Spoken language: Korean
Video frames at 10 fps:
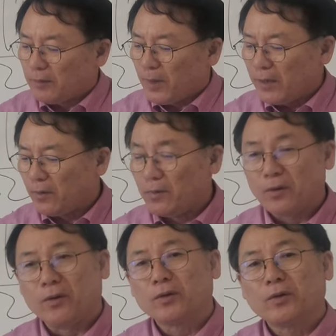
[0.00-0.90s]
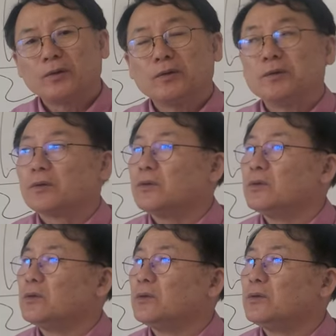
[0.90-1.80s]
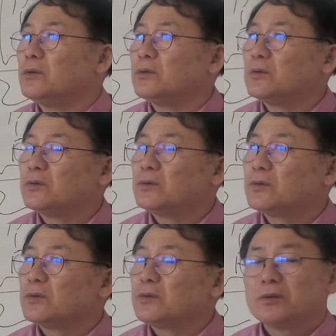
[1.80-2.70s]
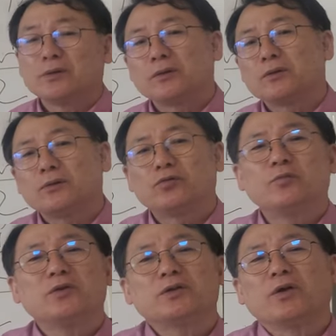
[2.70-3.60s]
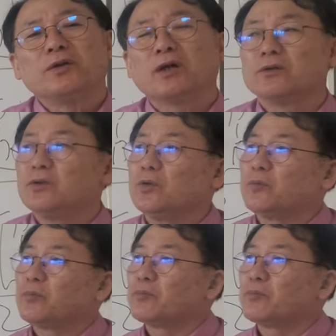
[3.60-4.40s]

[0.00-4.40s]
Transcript: 봐요 그, 그 두 번째 언약은요